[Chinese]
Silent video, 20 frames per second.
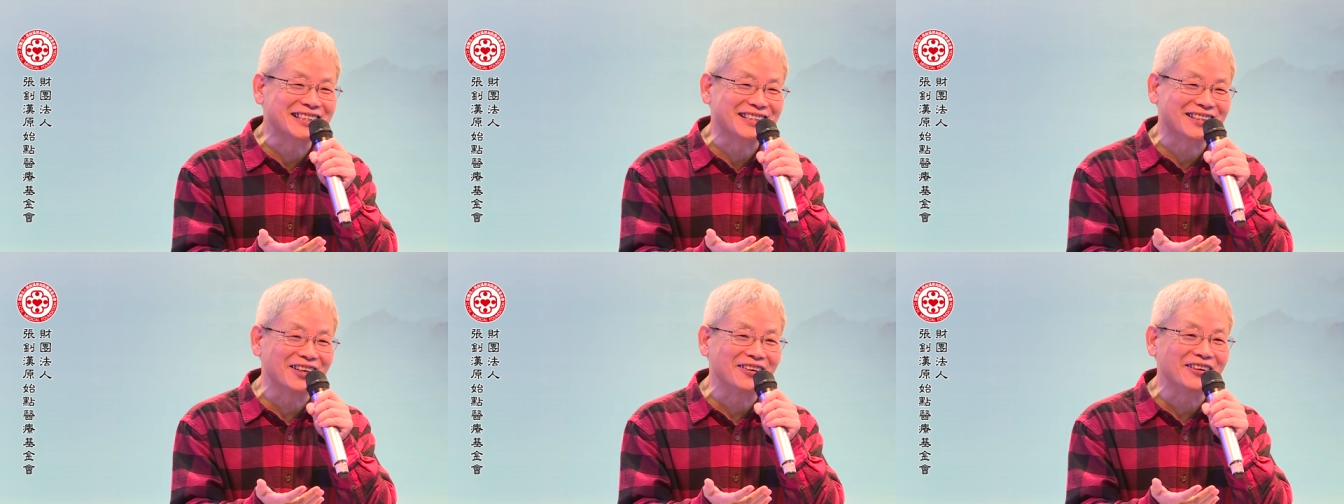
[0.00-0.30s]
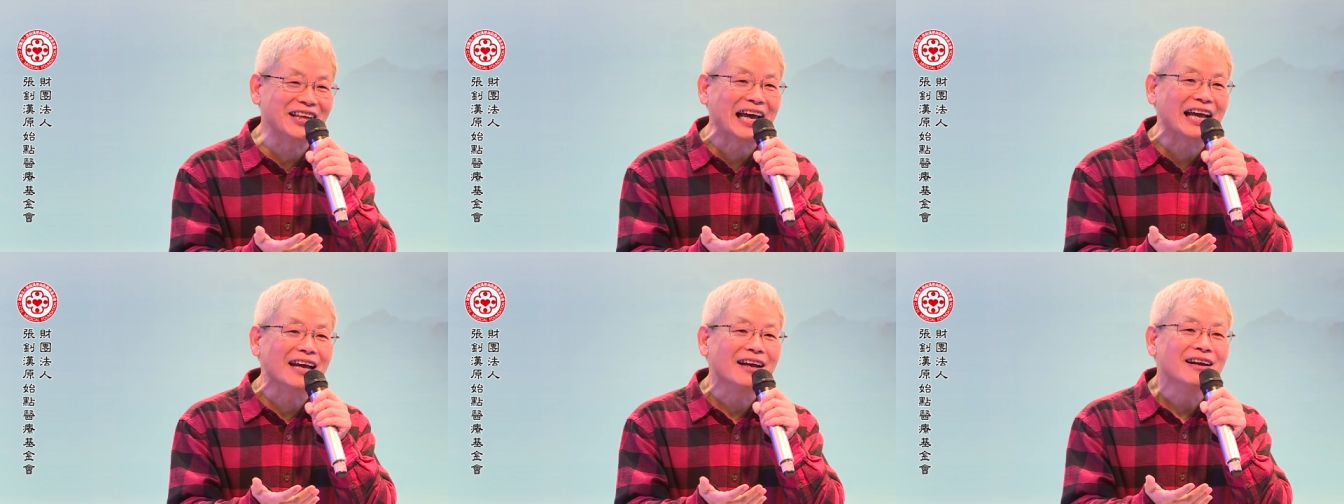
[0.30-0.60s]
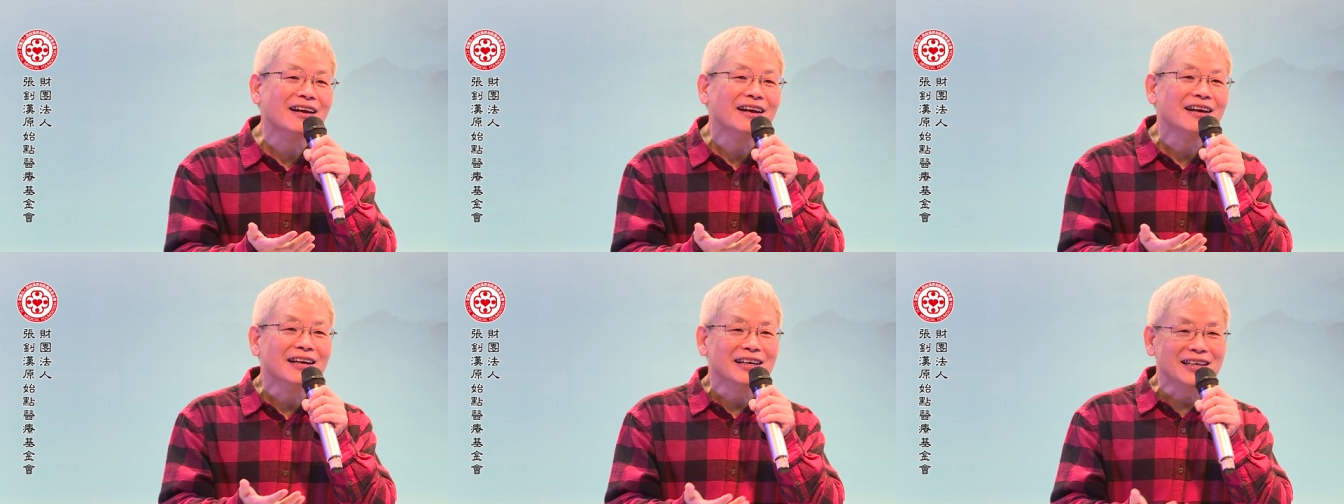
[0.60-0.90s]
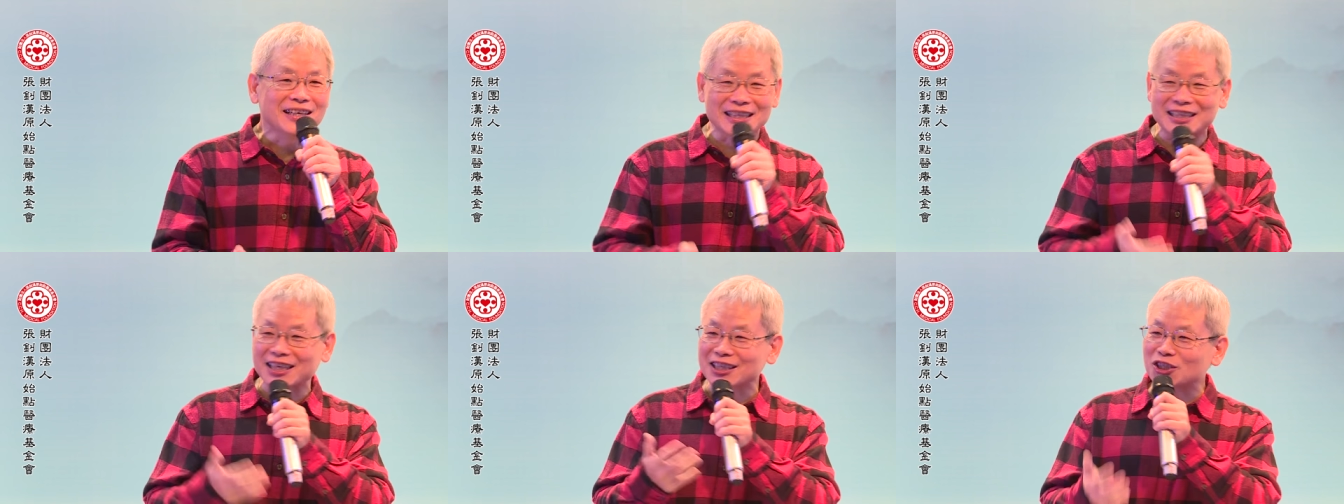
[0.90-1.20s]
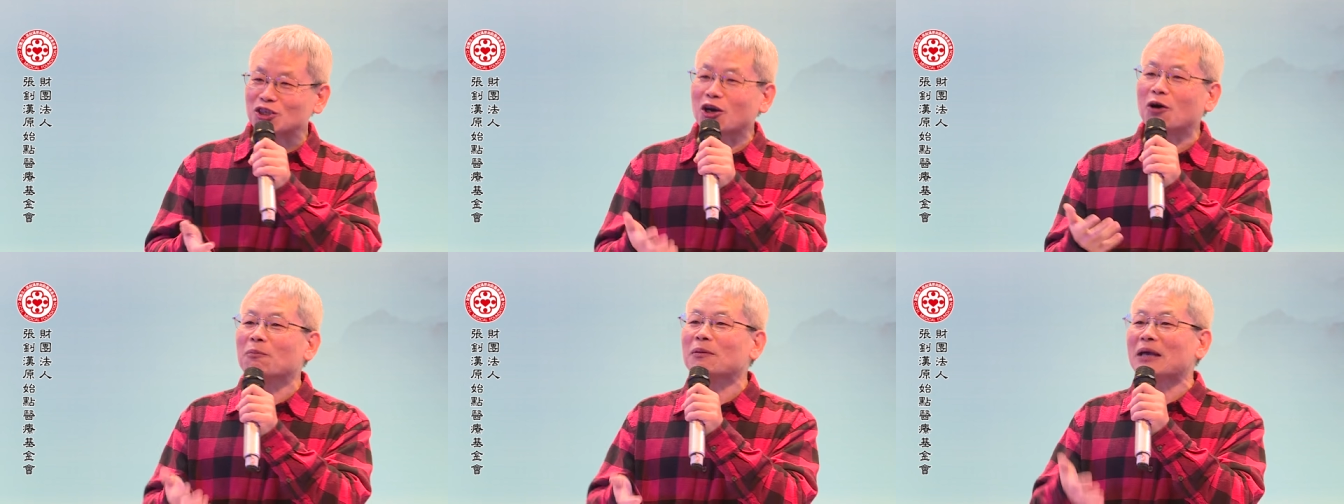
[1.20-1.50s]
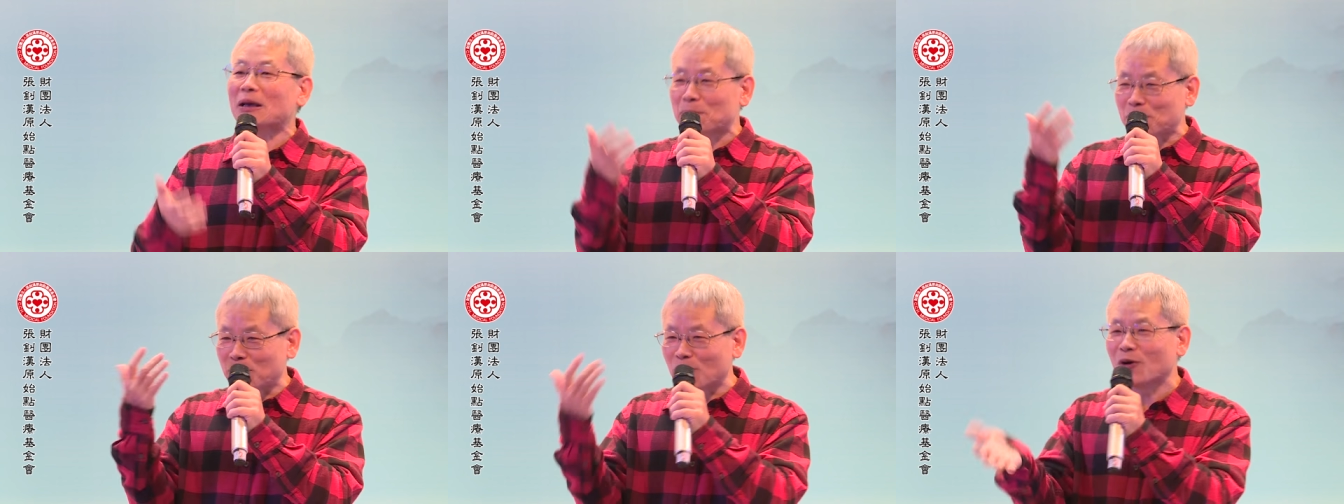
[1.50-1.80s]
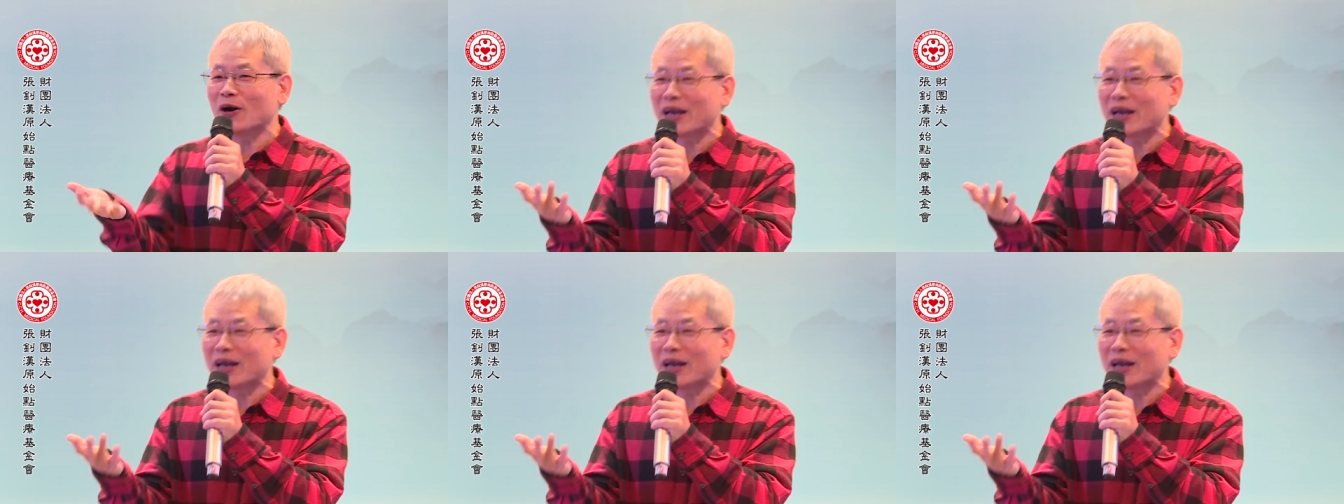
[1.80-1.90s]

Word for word: 对不对？你的寿命不